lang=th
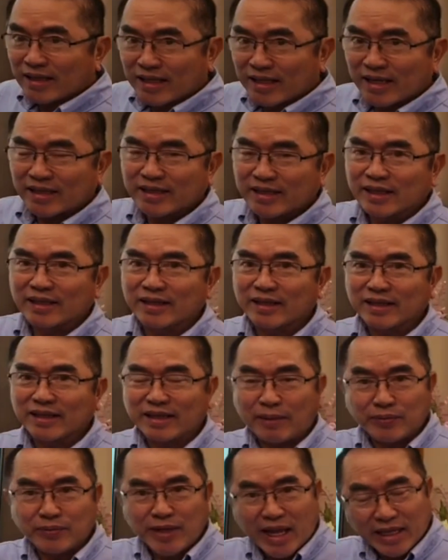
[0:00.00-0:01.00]
อเนี่ย
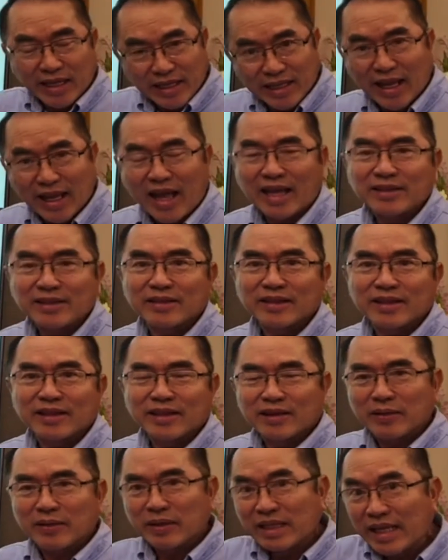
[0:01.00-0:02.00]
กับสายอีสาน
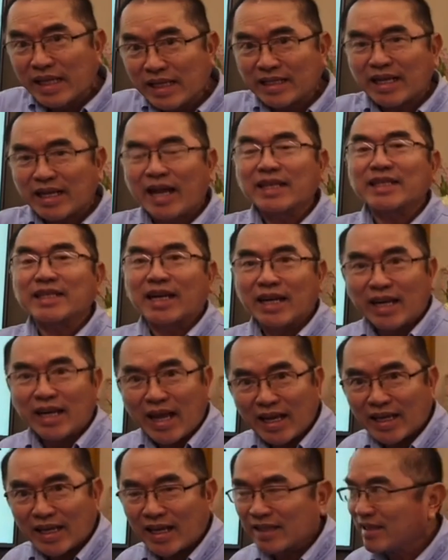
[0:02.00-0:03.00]
เงื่อนไขจะค
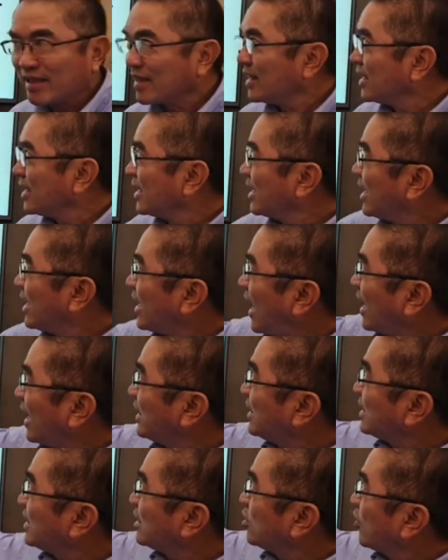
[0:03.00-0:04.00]
ล้ายๆกัน อัน
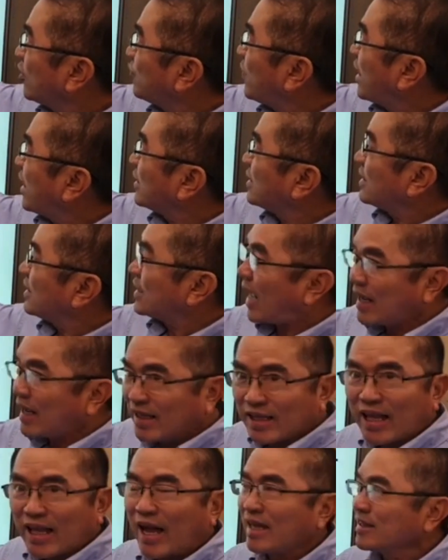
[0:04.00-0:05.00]
นี้คือรถไฟสายอี
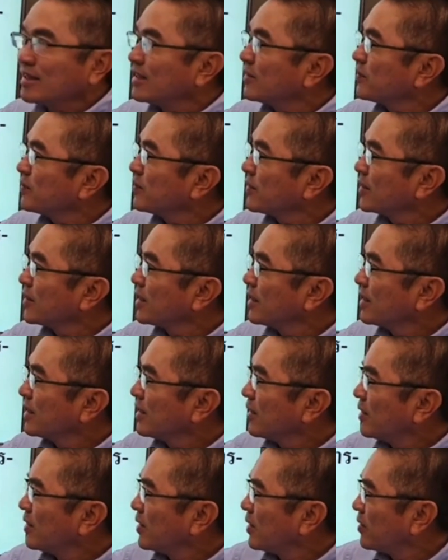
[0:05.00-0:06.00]
สาน
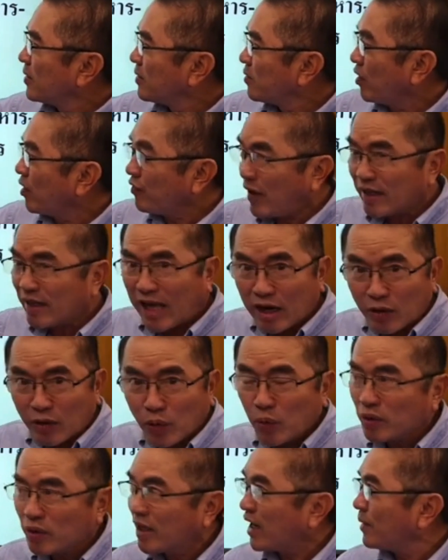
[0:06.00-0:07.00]
รถไฟทาง
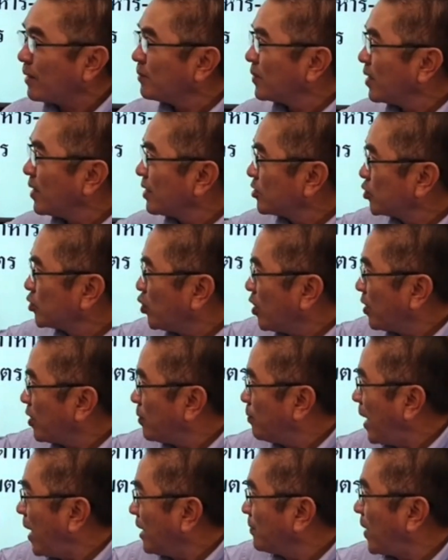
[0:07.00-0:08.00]
คู่นะครับ ช่วง
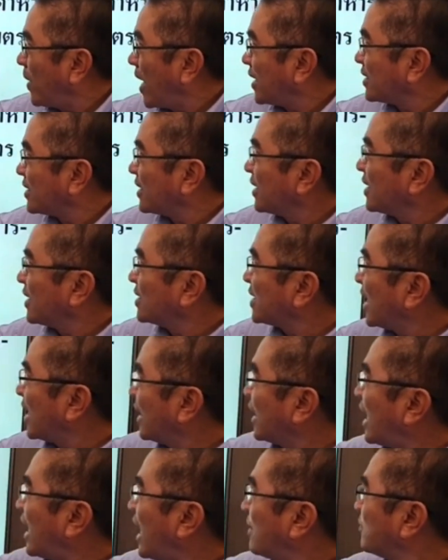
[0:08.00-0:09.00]
บ้านไผ่สาร
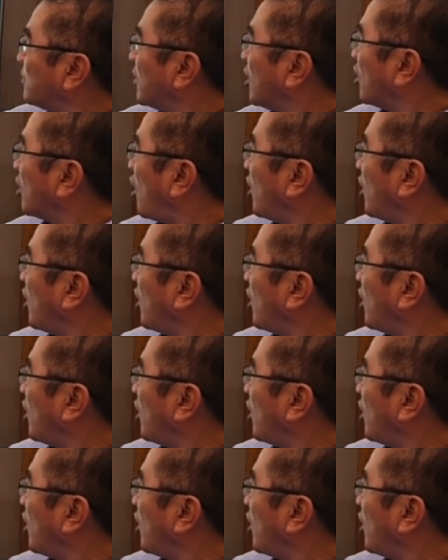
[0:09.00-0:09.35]
คามร้อย